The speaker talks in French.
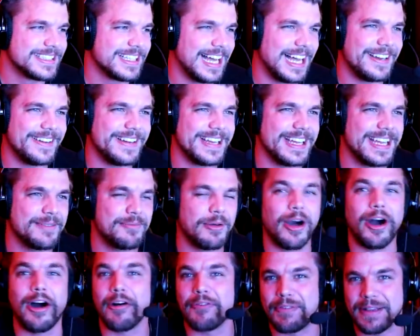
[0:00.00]
Ah ouais,
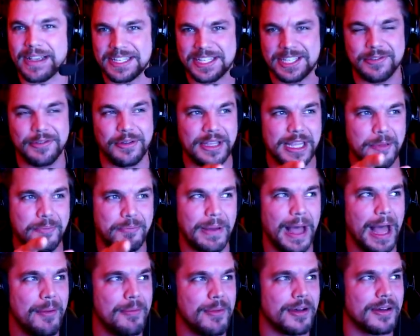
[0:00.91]
bon en face, si vous voyez
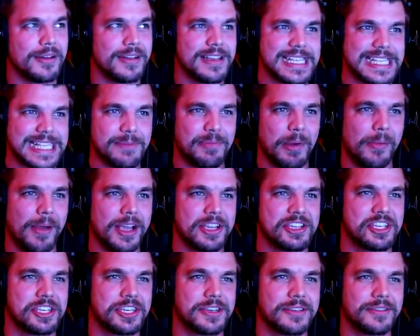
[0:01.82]
Pam, c'est pas
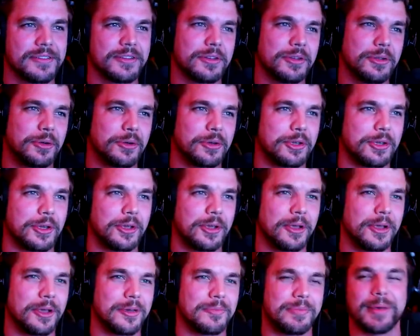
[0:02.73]
mage. Donc
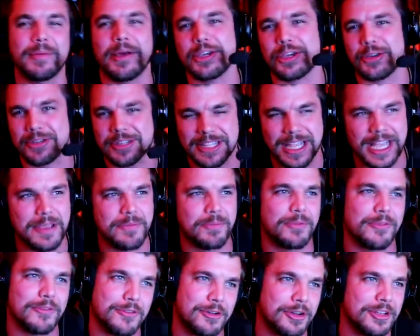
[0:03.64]
euh, pas snipe,
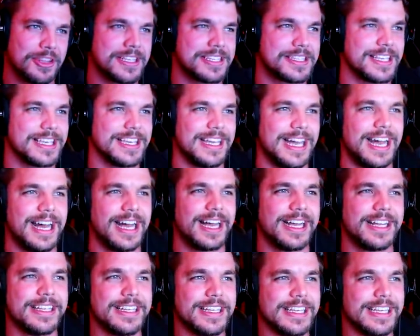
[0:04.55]
vous connaissez,
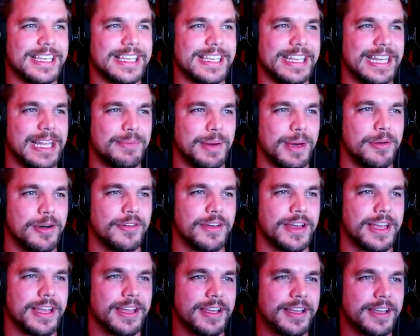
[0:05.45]
hein. il est pas
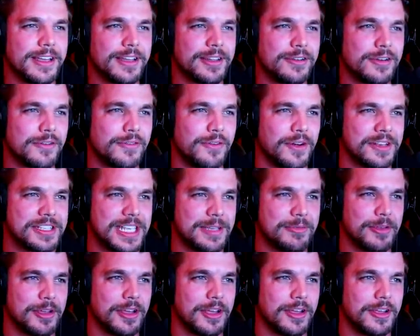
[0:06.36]
mauvais. Donc
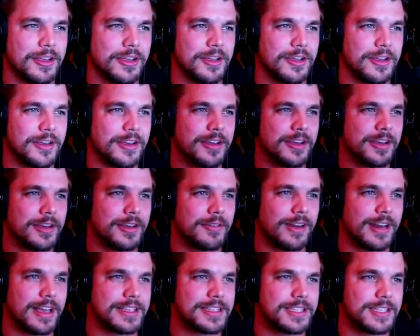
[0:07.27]
forcément, euh,
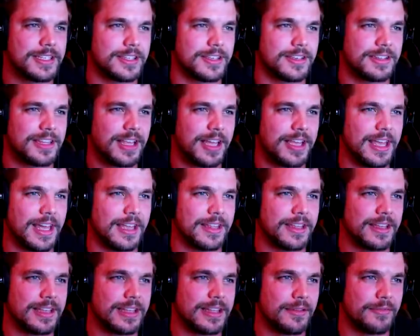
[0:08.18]
voilà, si derrière,
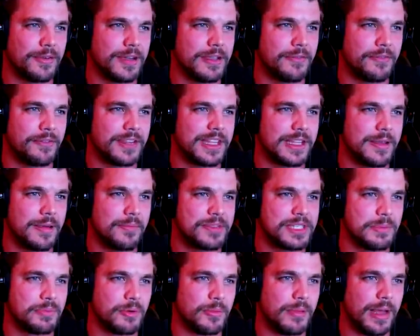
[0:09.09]
euh, des fois il me fait des, un
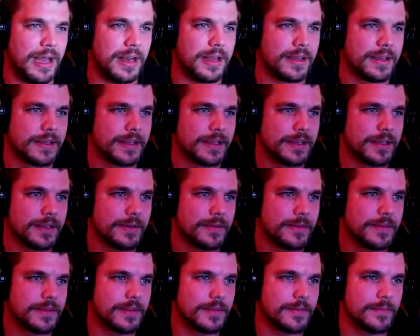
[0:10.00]
petit peu mal,
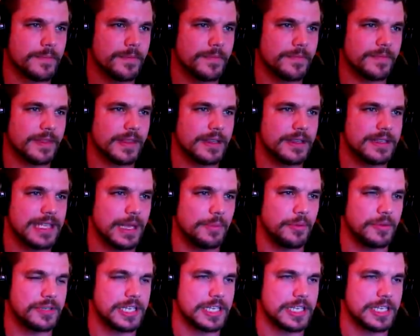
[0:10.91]
ça peut